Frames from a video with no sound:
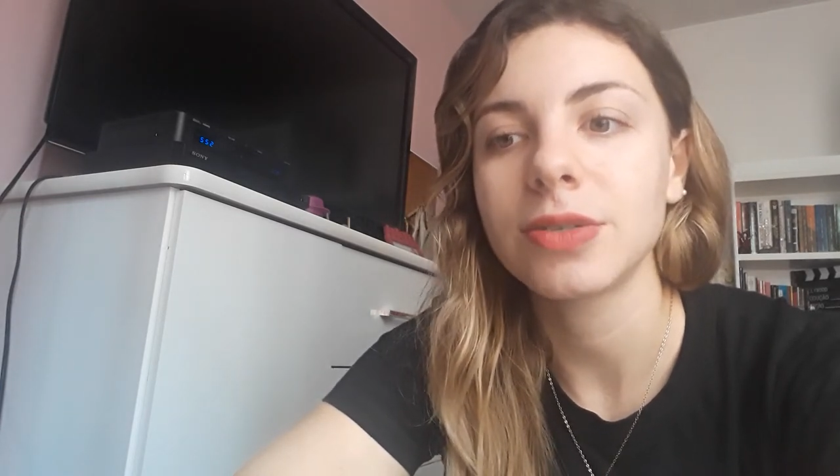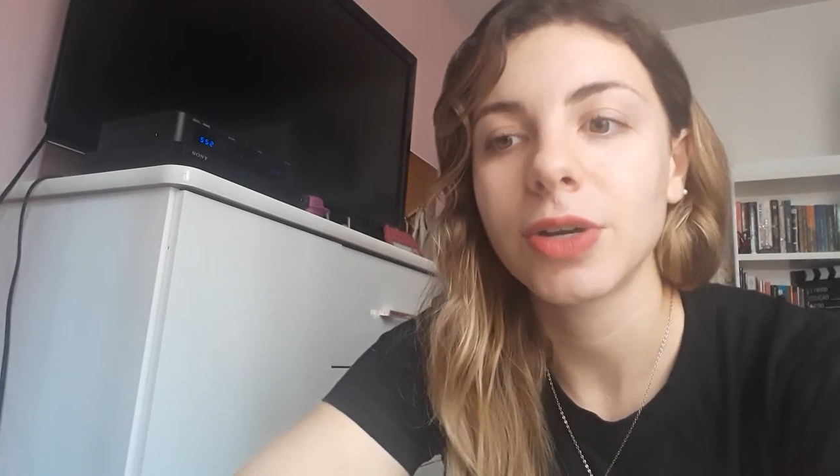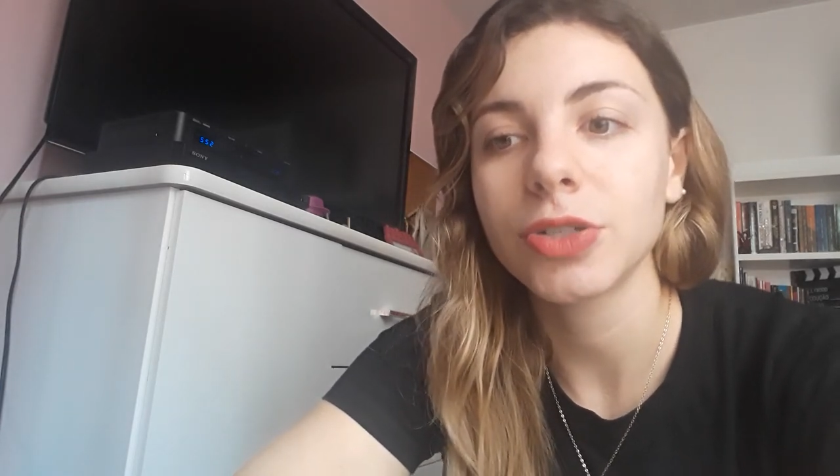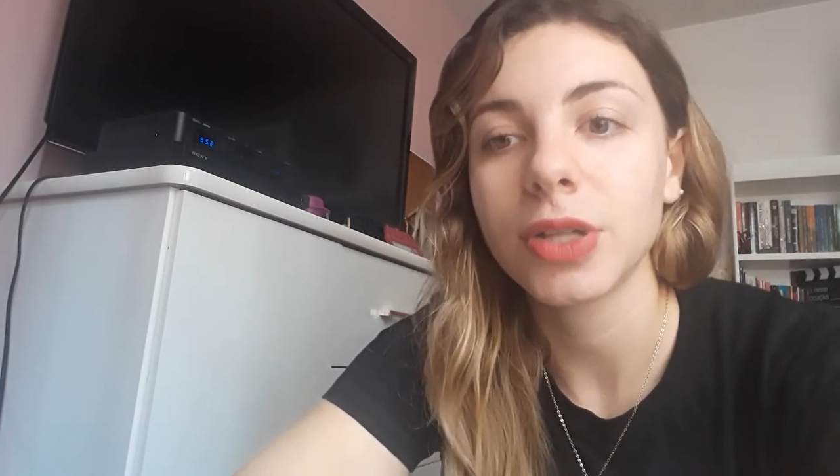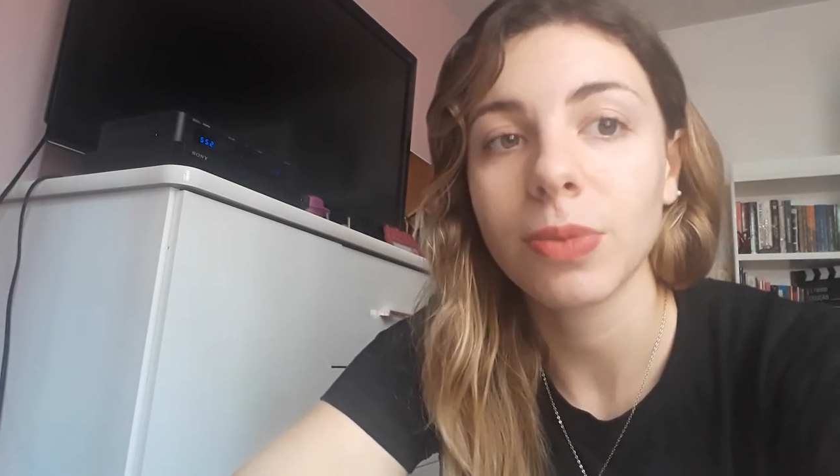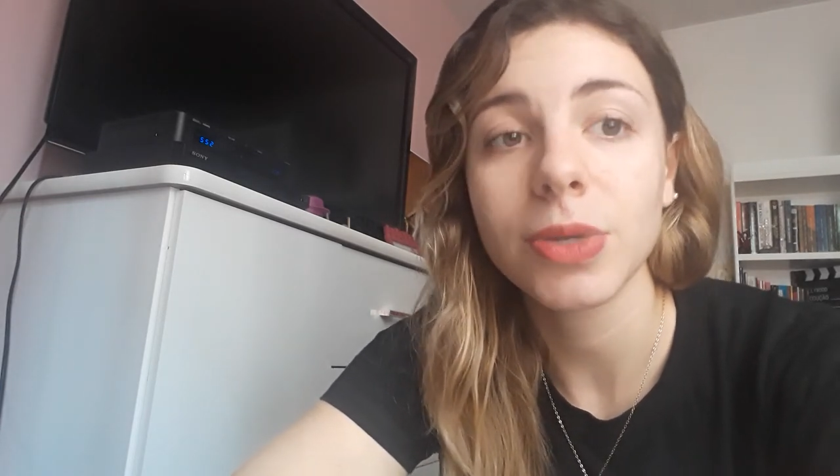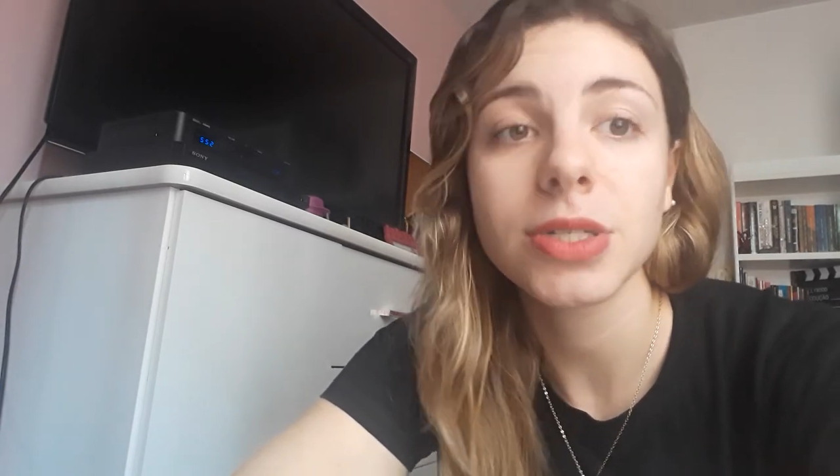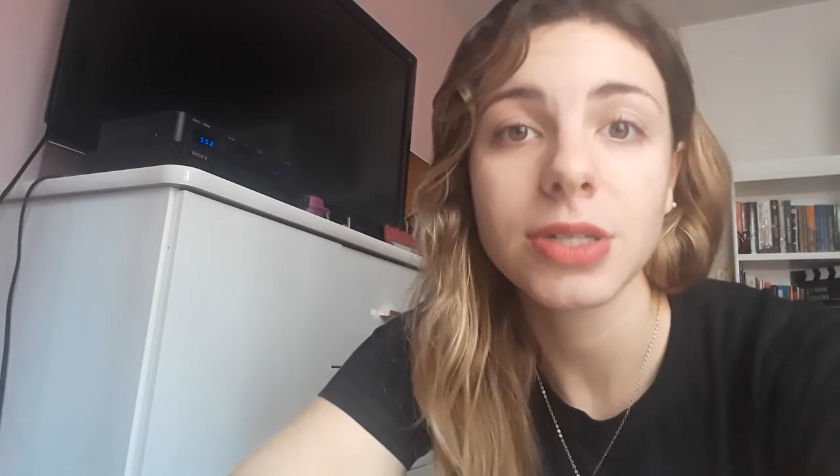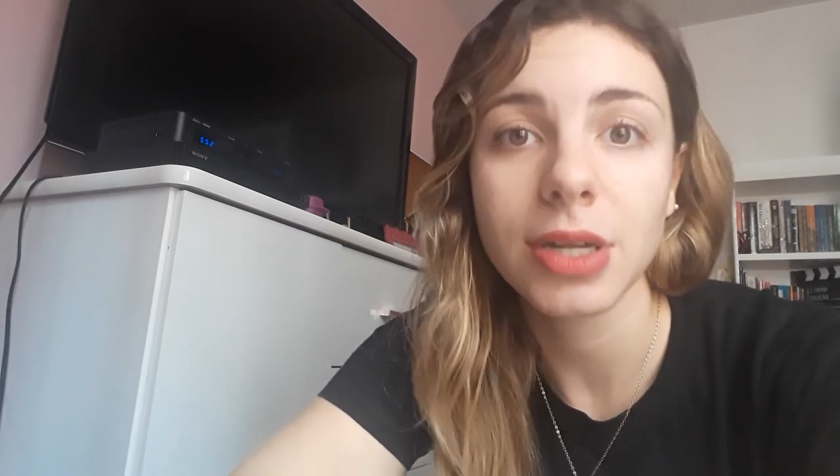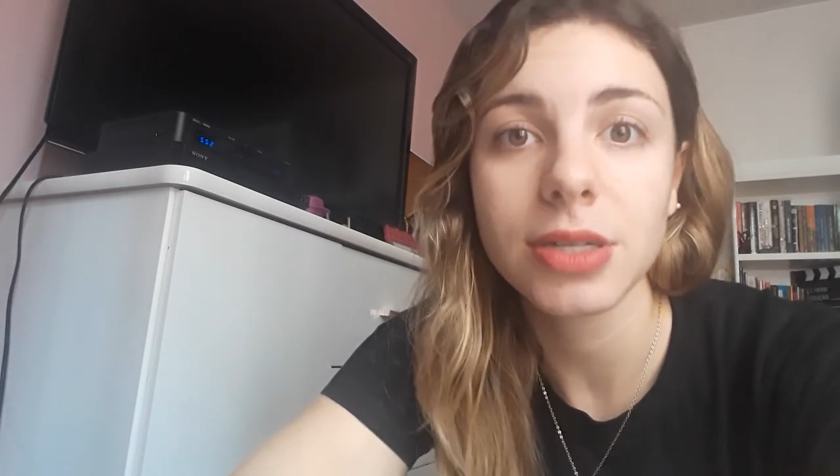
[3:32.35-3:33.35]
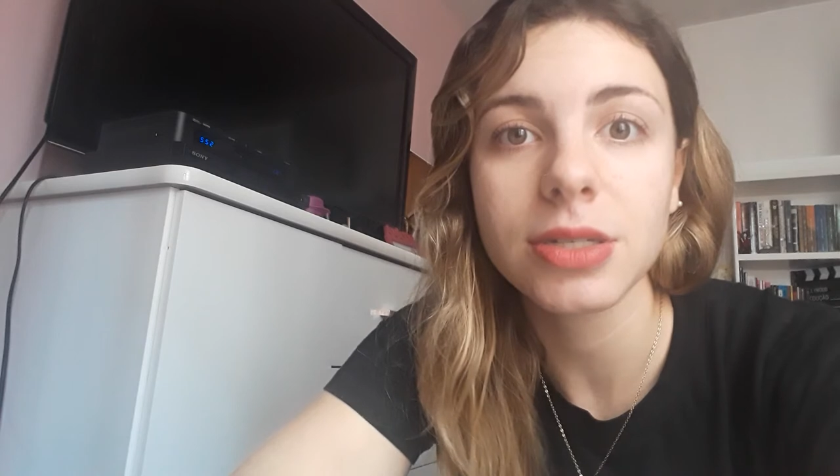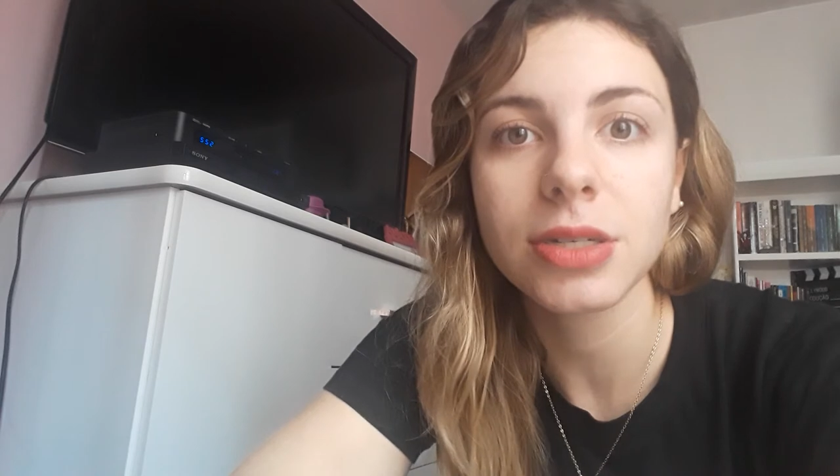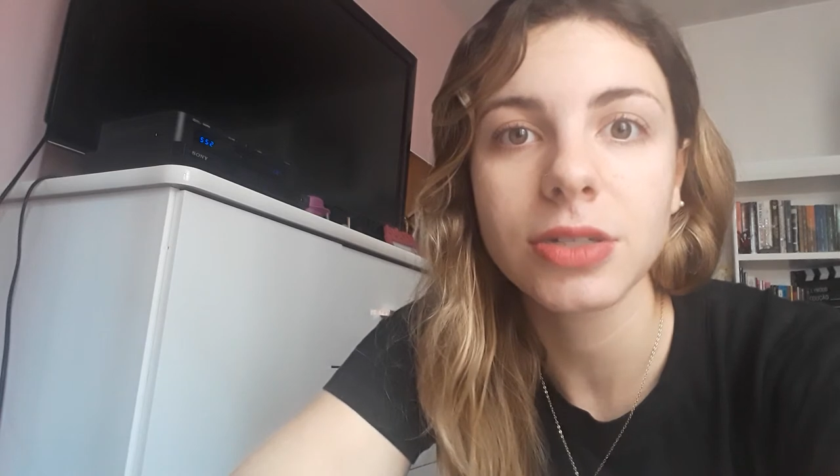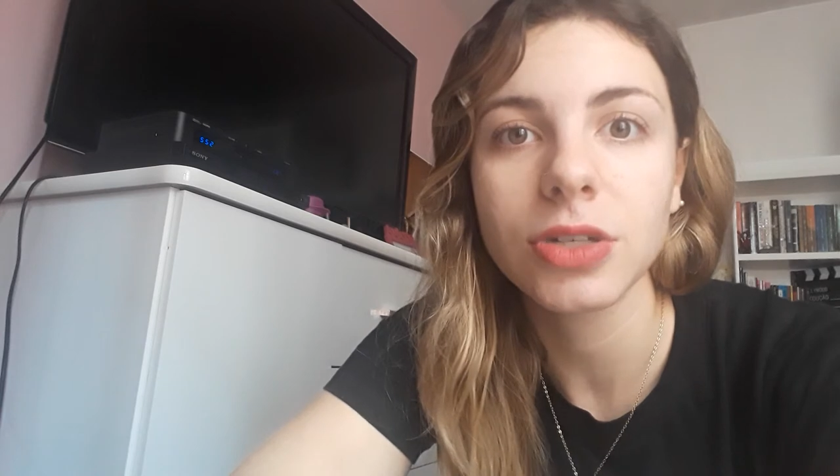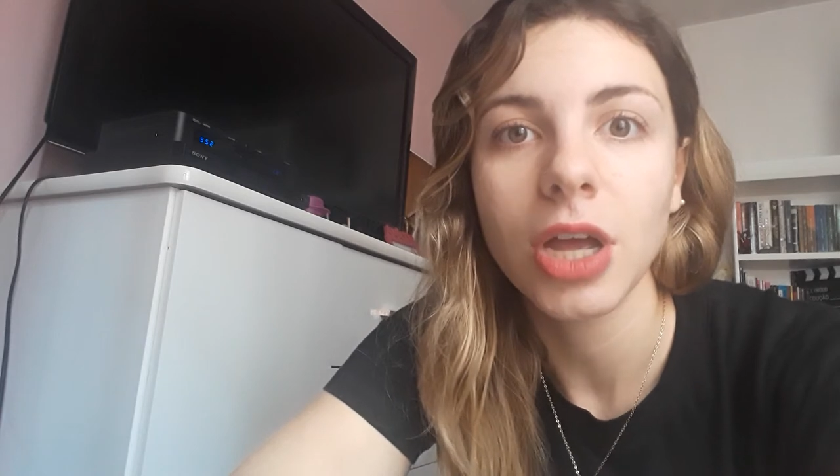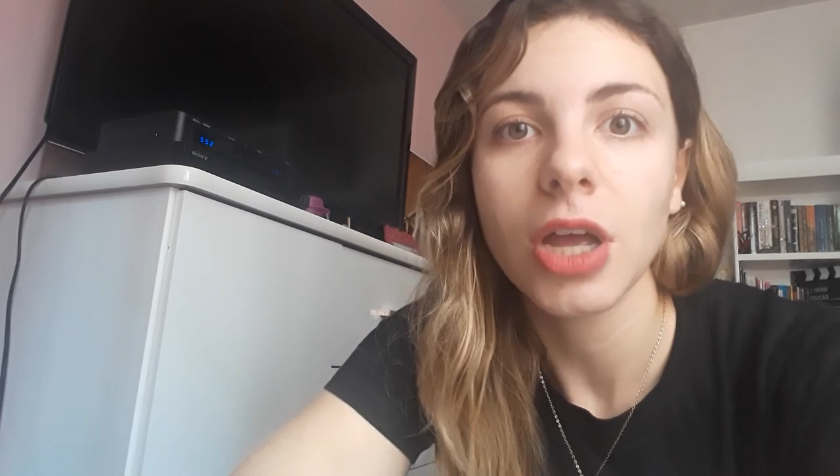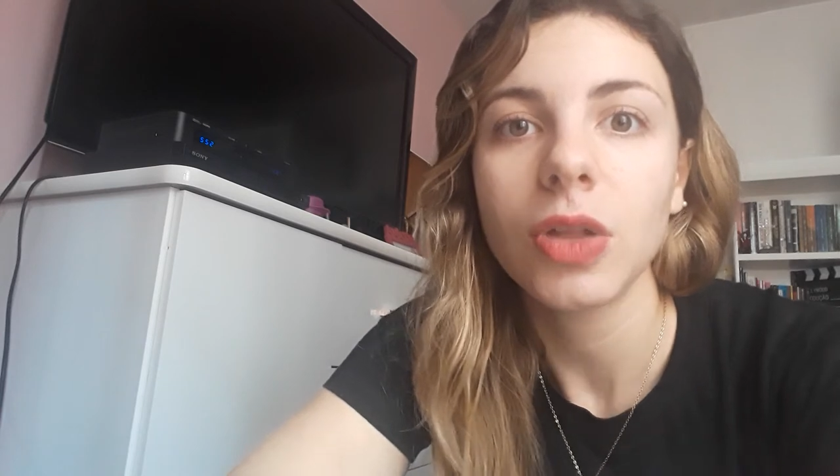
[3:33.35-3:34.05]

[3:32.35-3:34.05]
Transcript: eu acho até mais interessante